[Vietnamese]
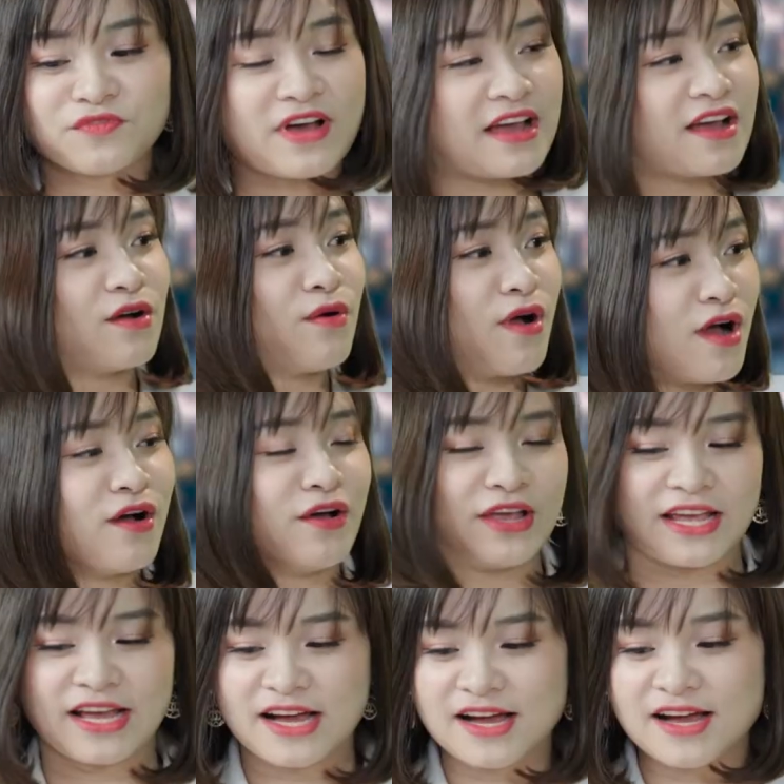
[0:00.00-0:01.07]
vài câu
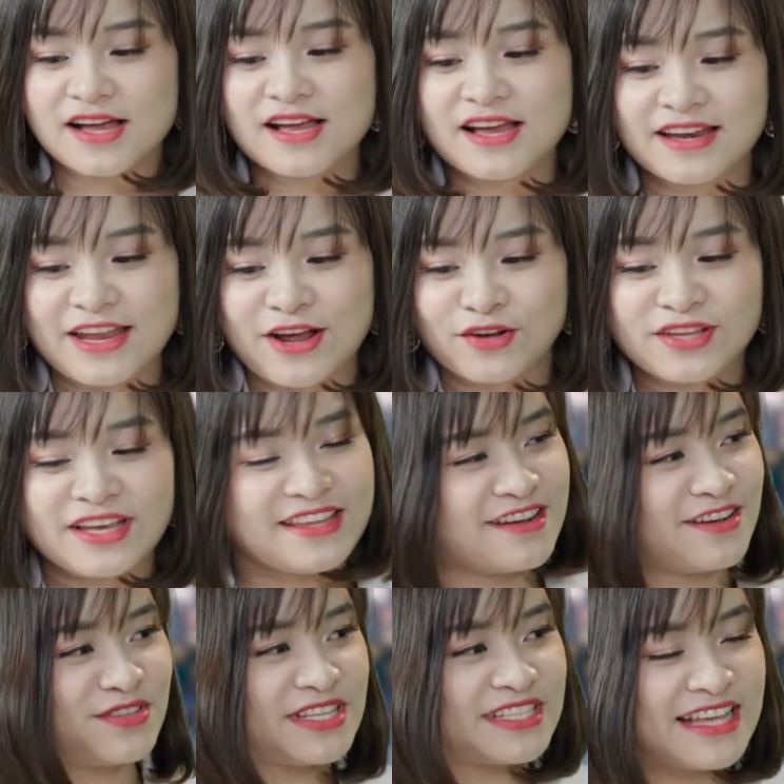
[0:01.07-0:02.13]
hỏi để có thể
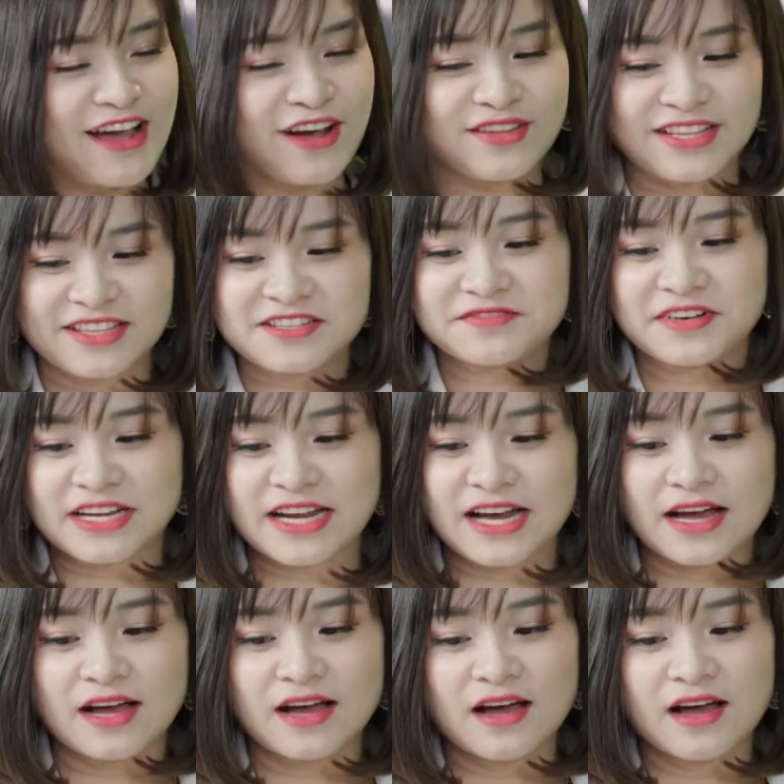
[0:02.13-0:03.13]
nhờ chuyên gia có thể tư vấn ạ.